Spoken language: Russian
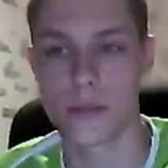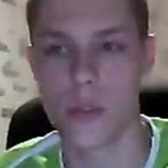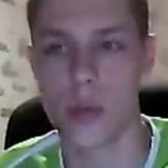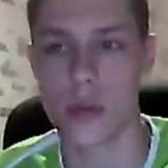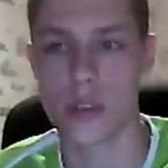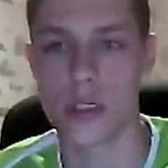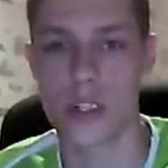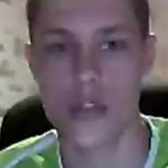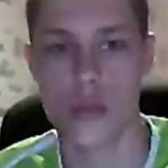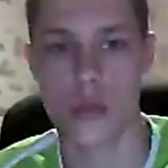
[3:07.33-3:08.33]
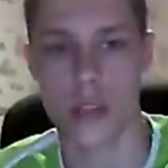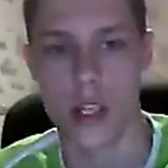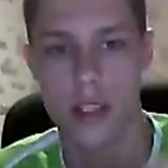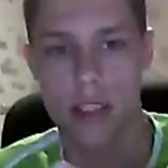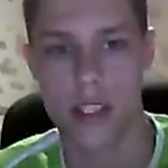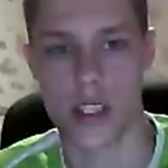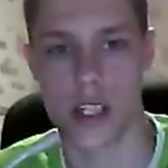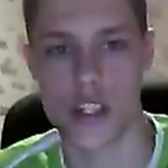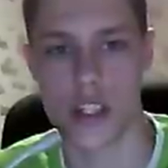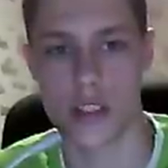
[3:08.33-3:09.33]
Но я просто не хочу, вот как, знаете,
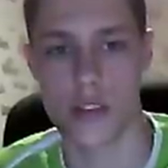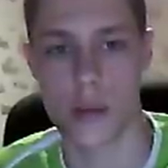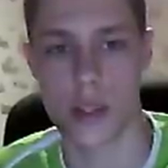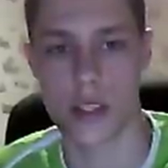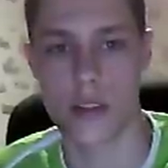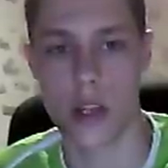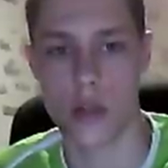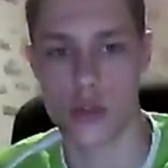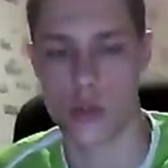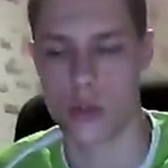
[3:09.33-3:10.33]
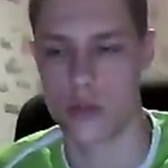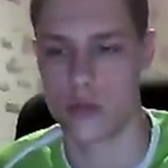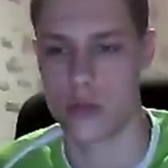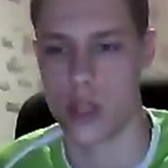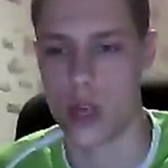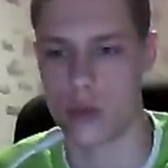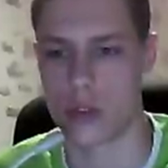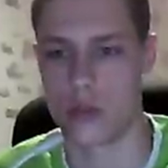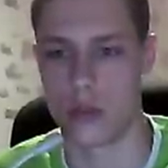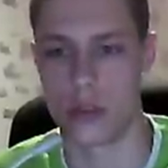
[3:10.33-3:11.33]
как сейчас с вами разговариваю, чтобы вот так
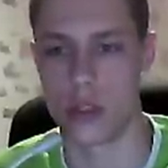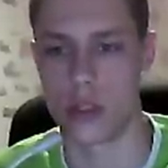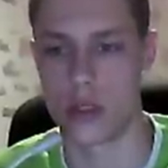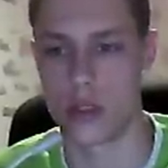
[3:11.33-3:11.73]
вот и было.